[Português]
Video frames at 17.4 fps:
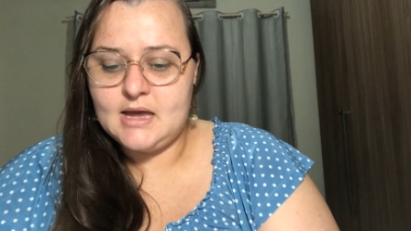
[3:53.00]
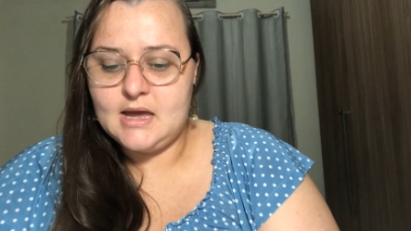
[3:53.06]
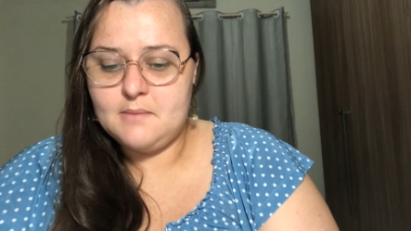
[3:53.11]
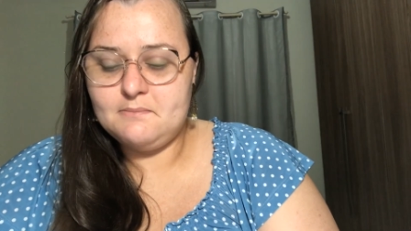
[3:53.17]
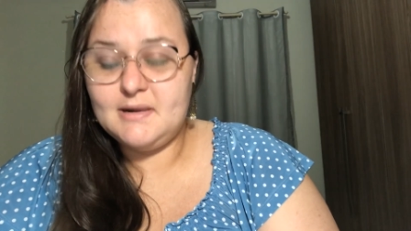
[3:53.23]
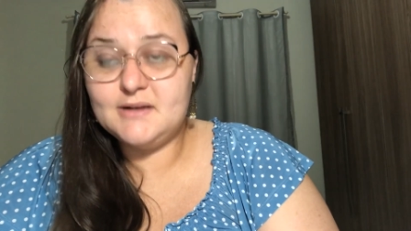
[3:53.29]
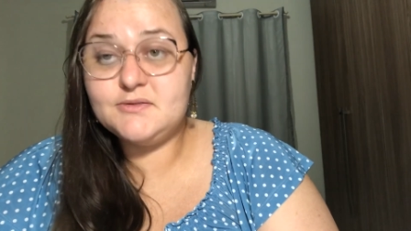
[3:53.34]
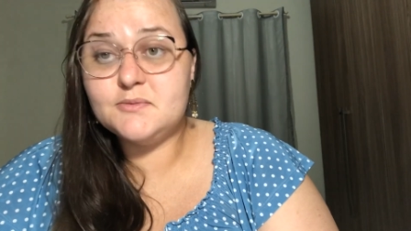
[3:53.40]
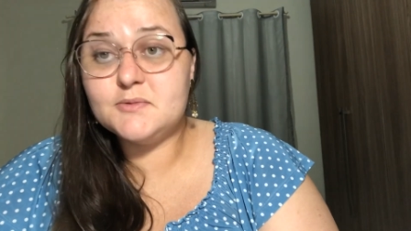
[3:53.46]

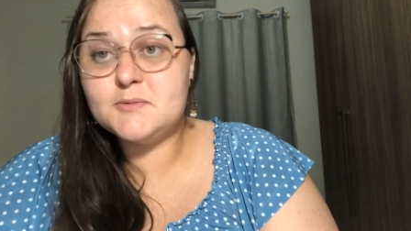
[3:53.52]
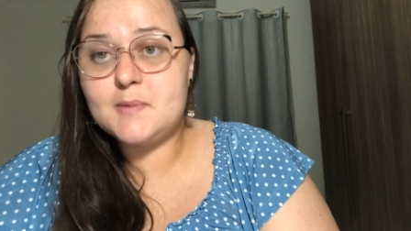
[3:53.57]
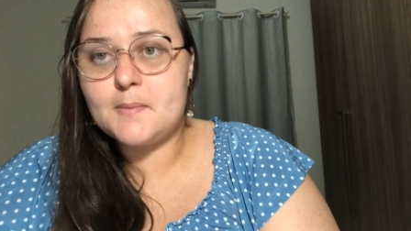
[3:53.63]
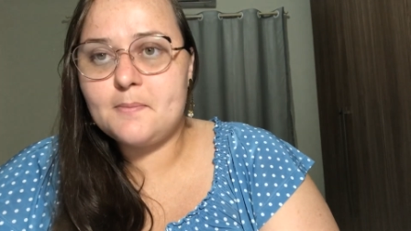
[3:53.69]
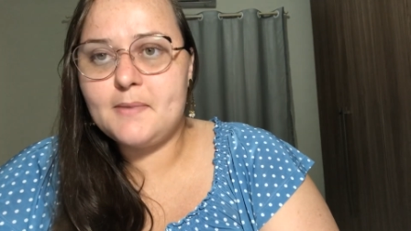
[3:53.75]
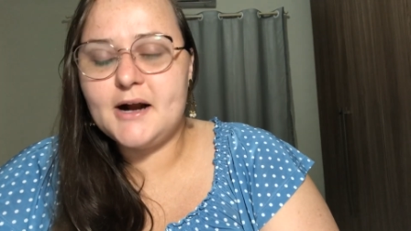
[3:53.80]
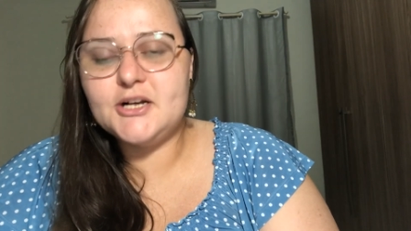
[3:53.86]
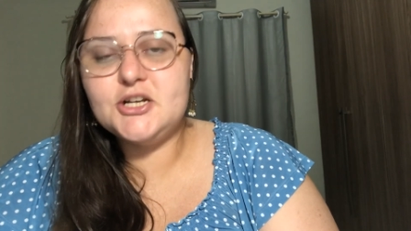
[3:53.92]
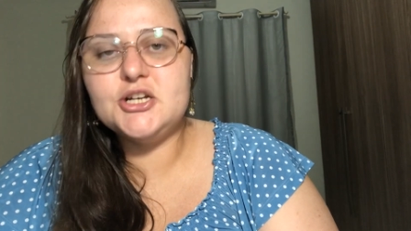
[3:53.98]
Mas vamos para a
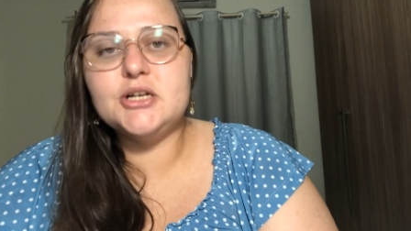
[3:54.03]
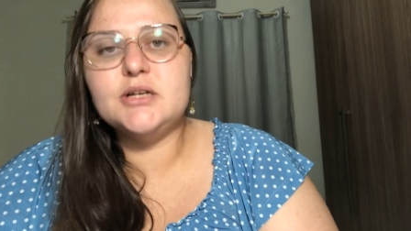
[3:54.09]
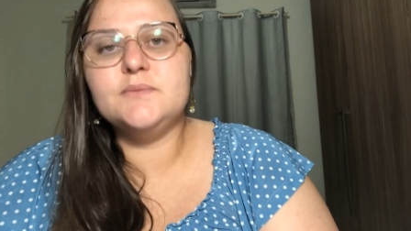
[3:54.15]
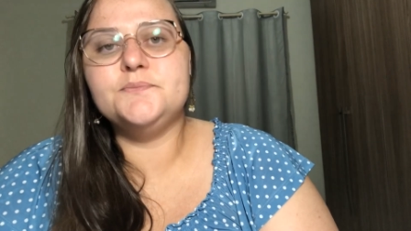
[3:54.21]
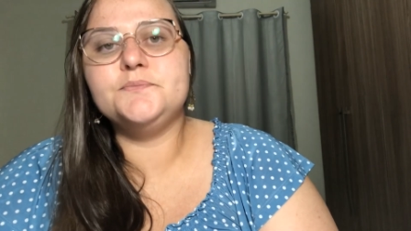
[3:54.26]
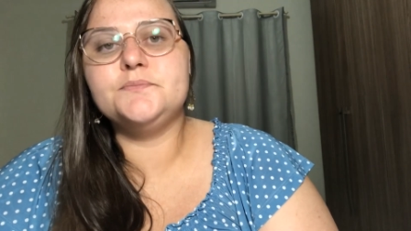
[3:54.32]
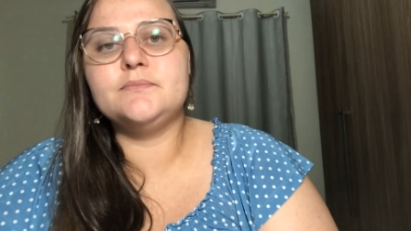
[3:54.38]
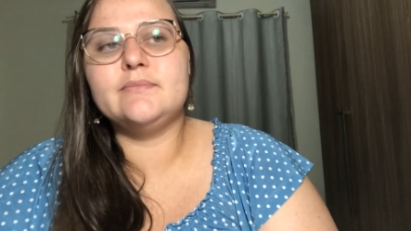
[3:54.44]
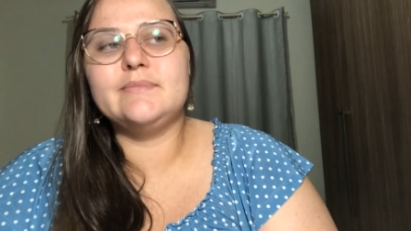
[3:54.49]
parte
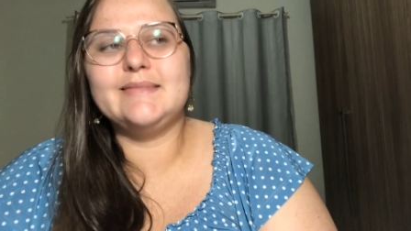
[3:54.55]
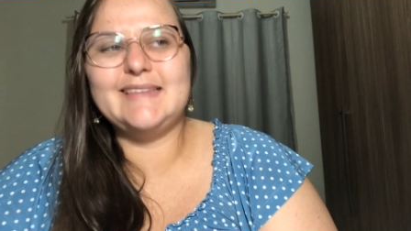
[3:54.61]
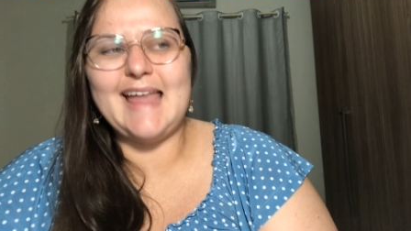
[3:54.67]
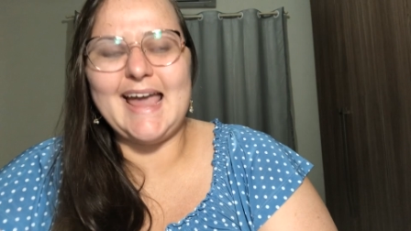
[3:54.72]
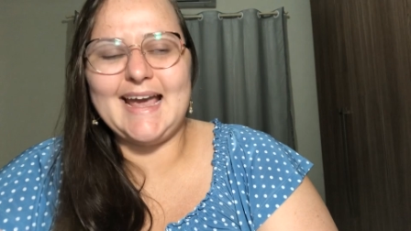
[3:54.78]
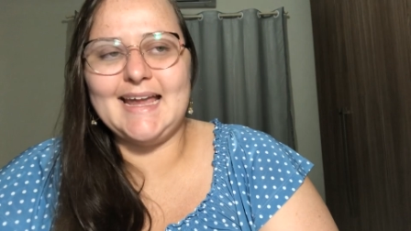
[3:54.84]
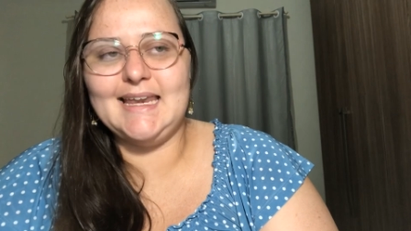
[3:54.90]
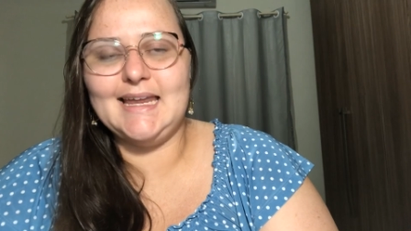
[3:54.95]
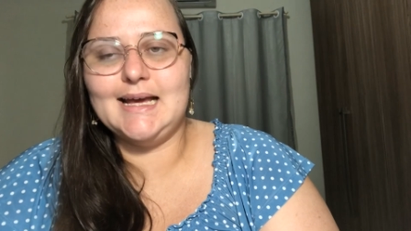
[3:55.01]

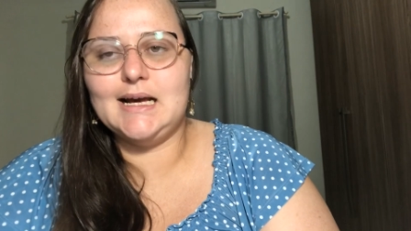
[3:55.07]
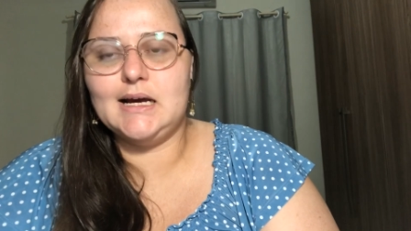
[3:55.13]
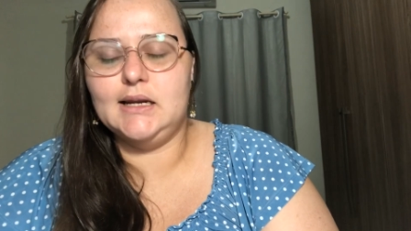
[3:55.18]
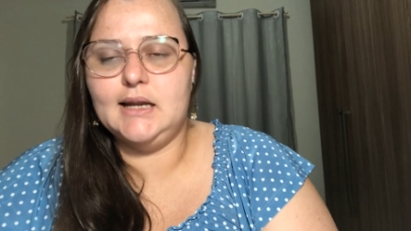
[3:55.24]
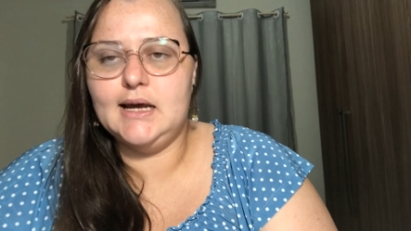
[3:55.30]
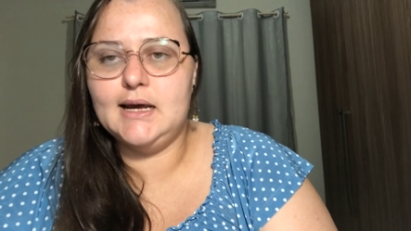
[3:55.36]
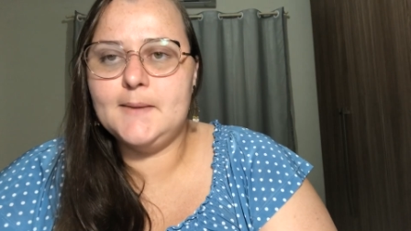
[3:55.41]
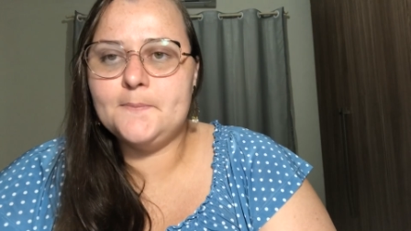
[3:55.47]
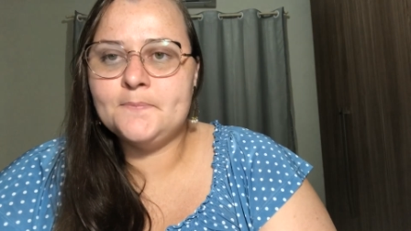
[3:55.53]
técnica
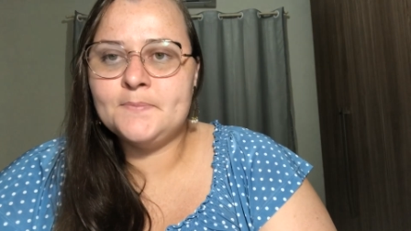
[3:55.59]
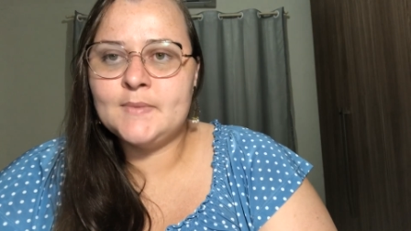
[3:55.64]
né,